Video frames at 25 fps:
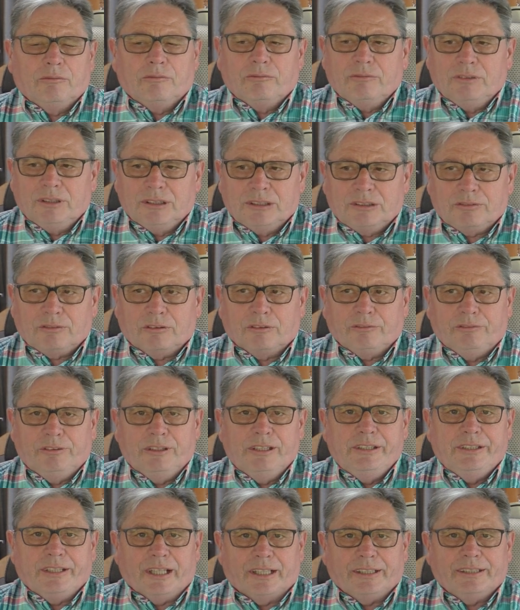wie ich es von
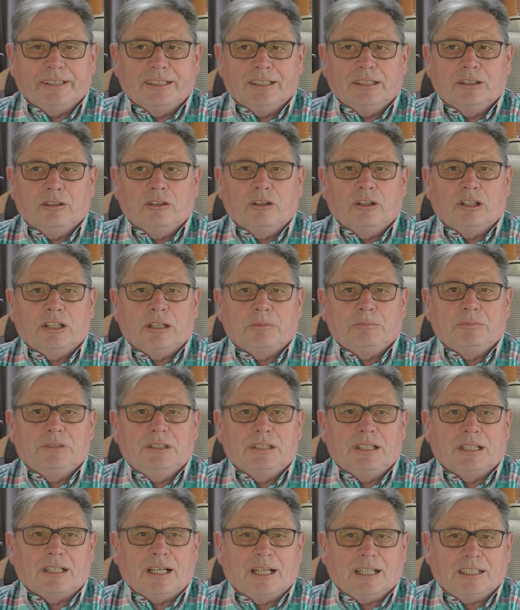vielen anderen gehört habe,
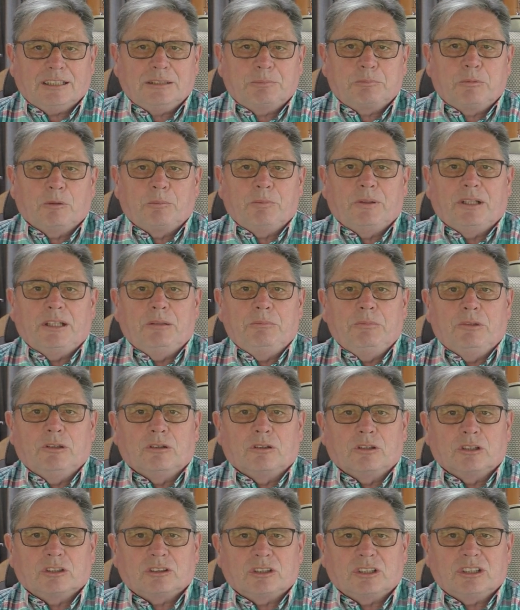die dann Achsprobleme
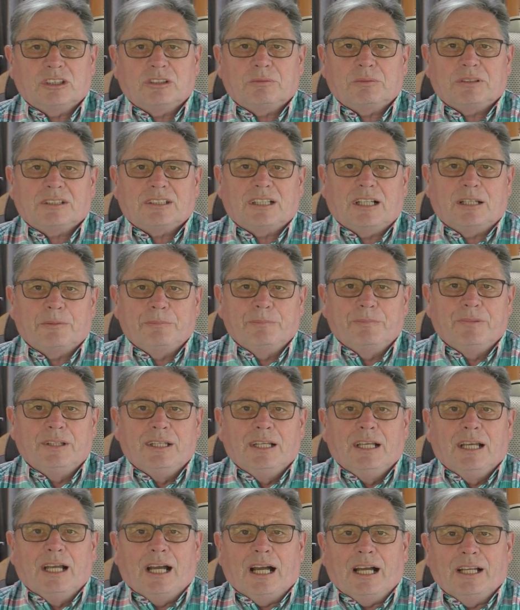oder sonst was haben.
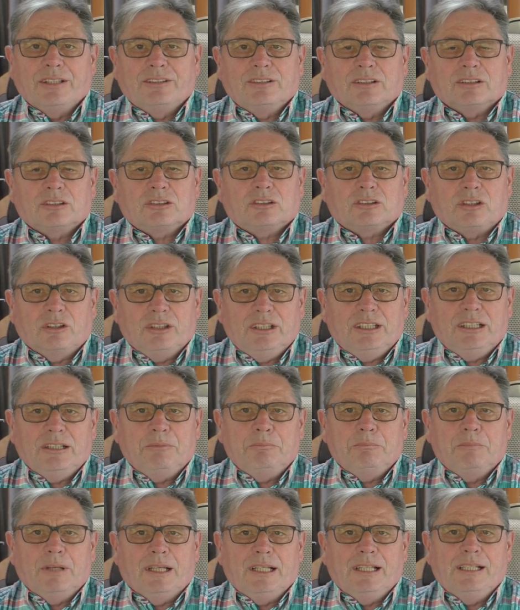Also solche
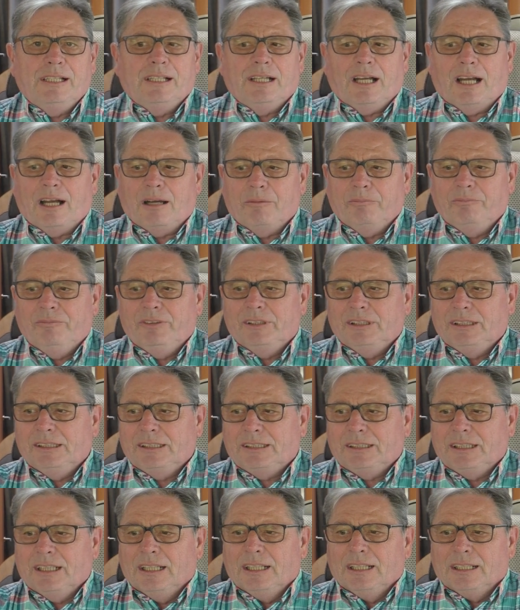Mängel haben wir
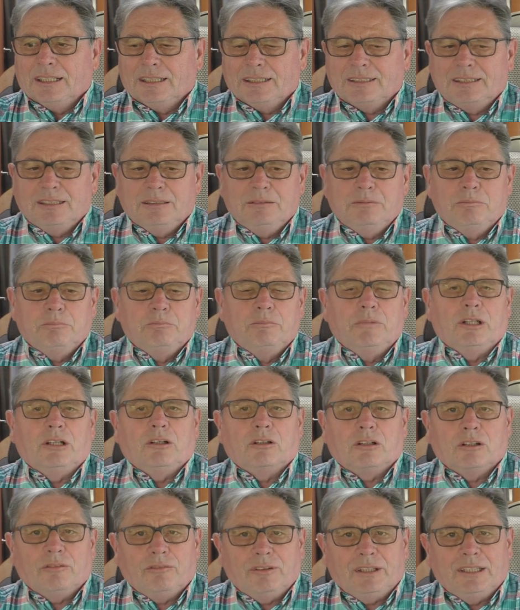nicht. Das sind
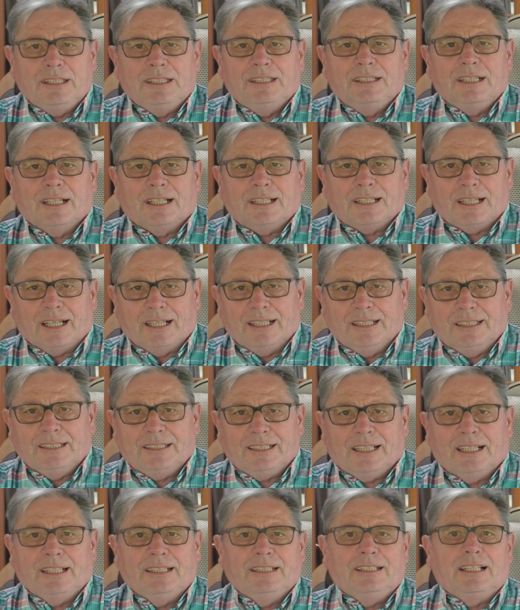mehr oder weniger
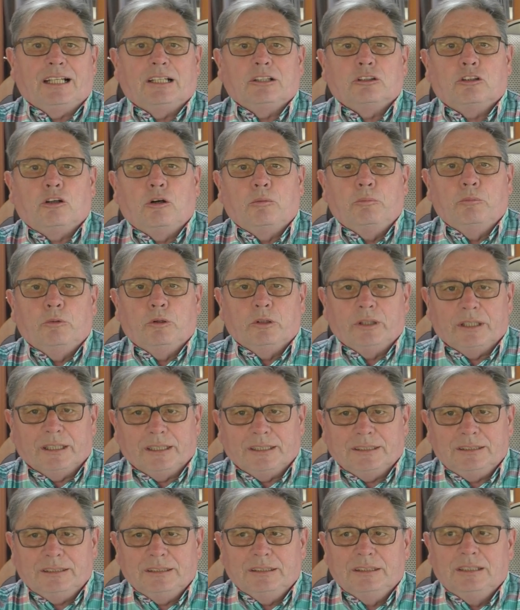Kleinigkeiten an
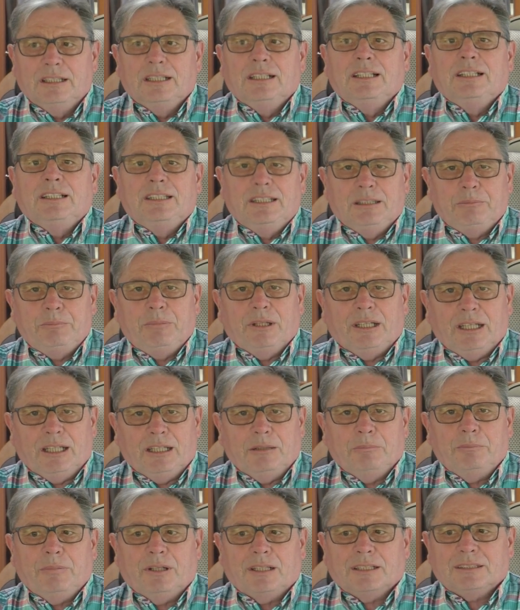Komponenten, die
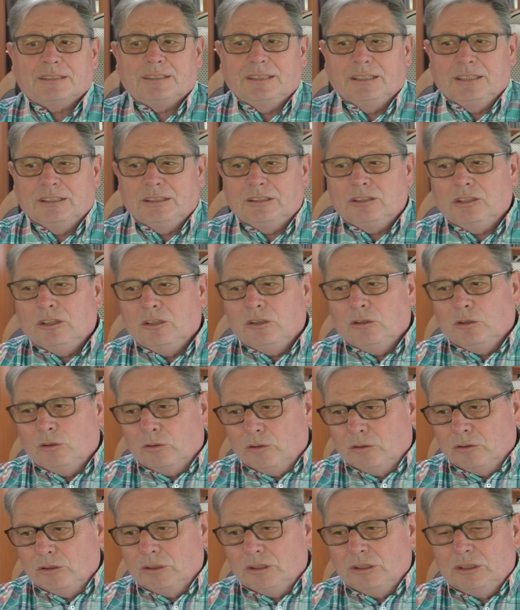behebbar sind
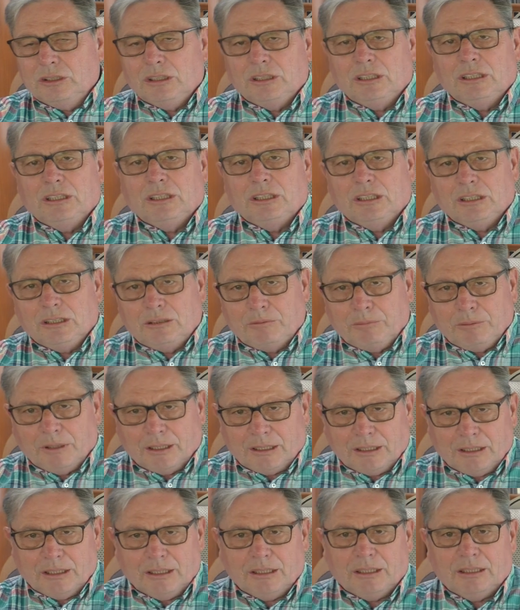und ich
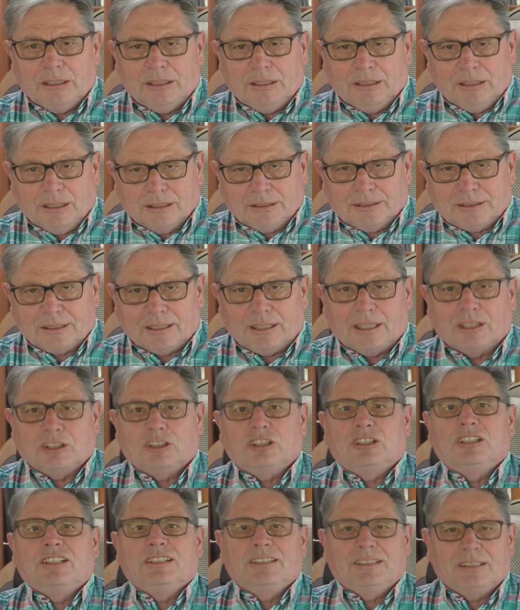werde jetzt dann
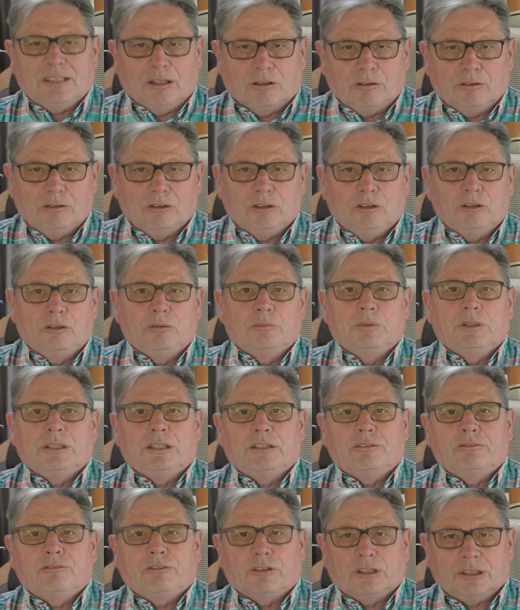anschließend auch über
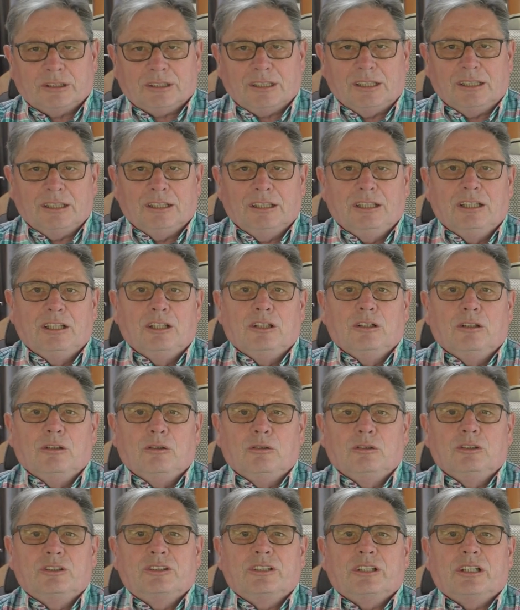den Fortgang
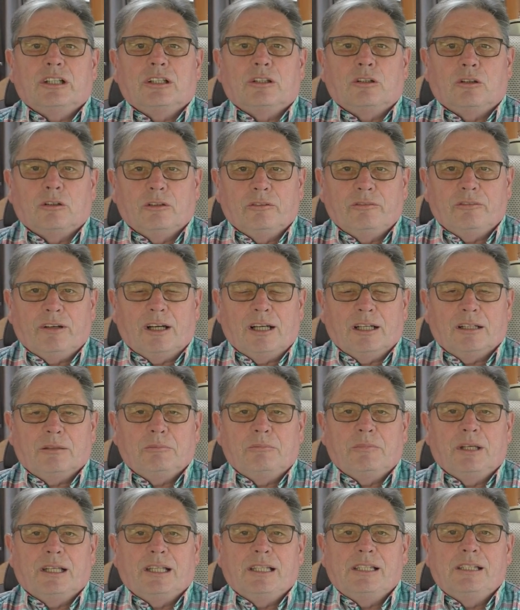unserer
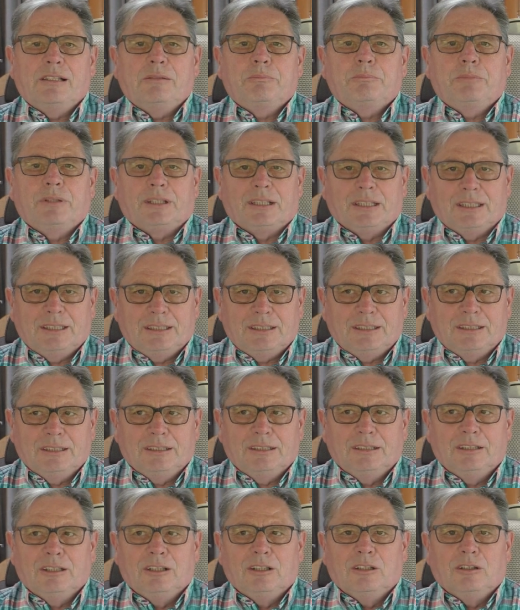Neuwagenmängel
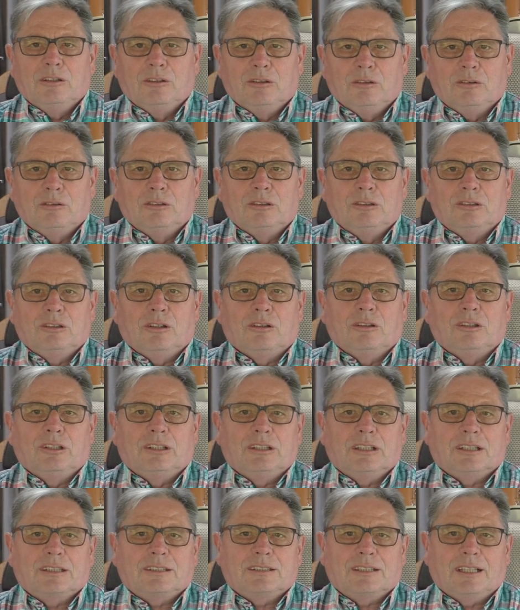berichten und
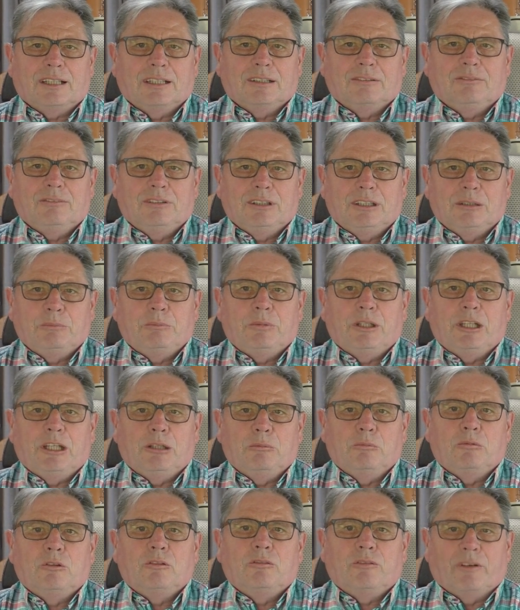euch da zeigen, wie die
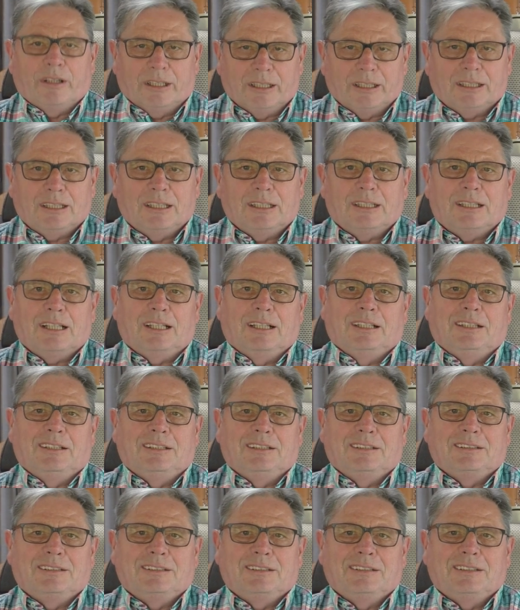Behebung weitergegangen
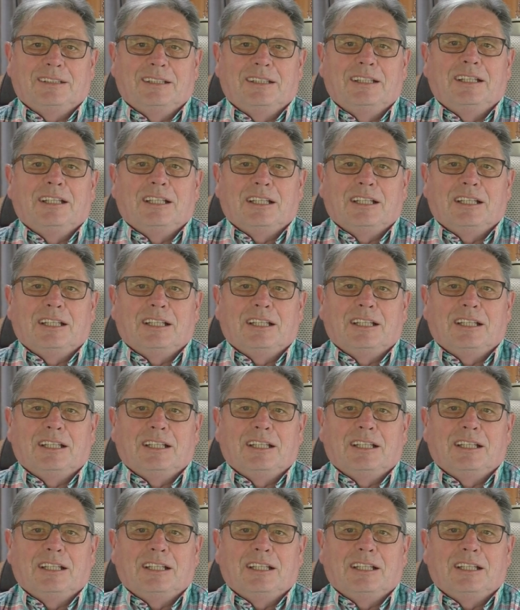ist.